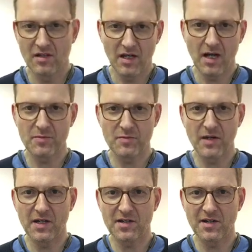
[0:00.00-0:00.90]

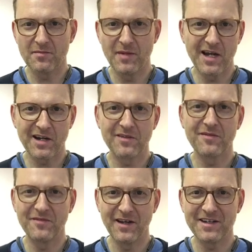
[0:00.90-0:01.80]
Abspeichern, merken,
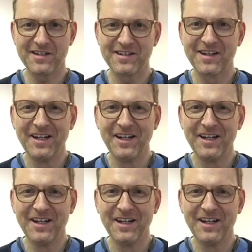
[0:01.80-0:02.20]
fertig.